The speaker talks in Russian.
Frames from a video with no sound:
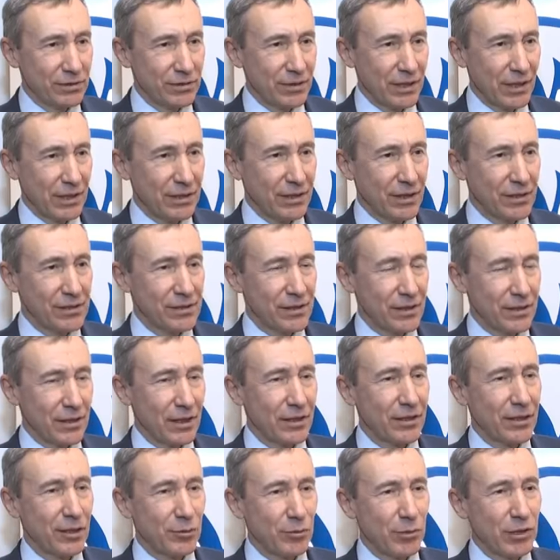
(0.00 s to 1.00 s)
Ни одна
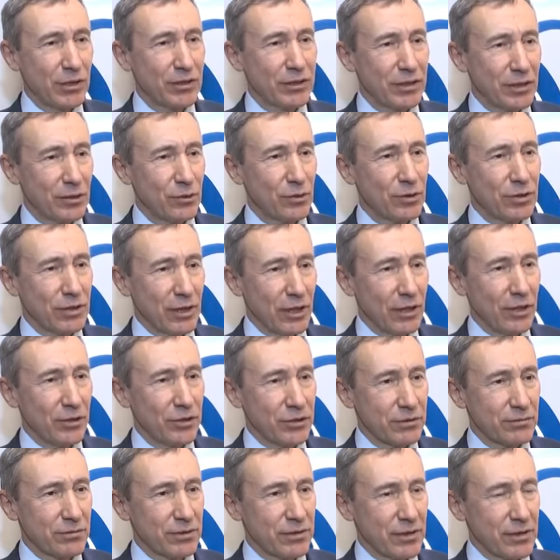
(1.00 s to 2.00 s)
страна не имеет такое
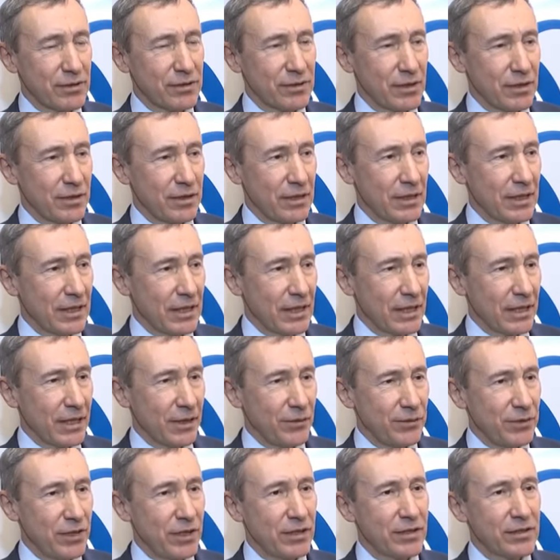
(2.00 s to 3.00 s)
количество соседей,
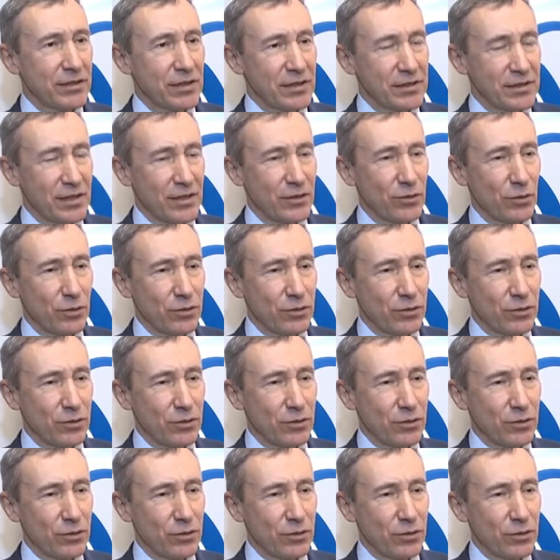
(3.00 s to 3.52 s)
и все эти соседи